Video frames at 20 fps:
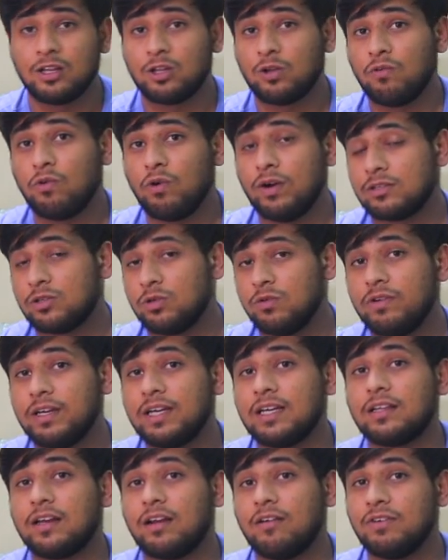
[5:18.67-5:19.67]
तो वो एस
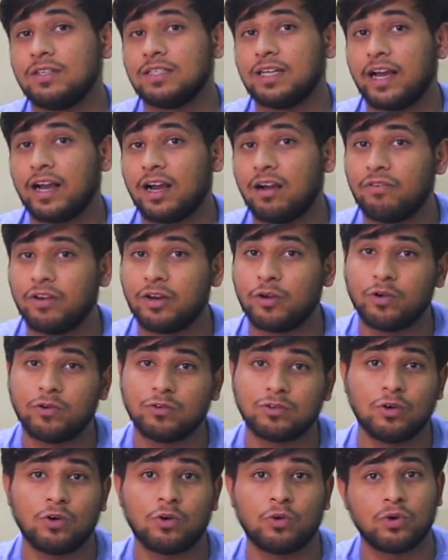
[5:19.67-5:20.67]
की तरफ ही जाएगा फिर क्योंकि उसको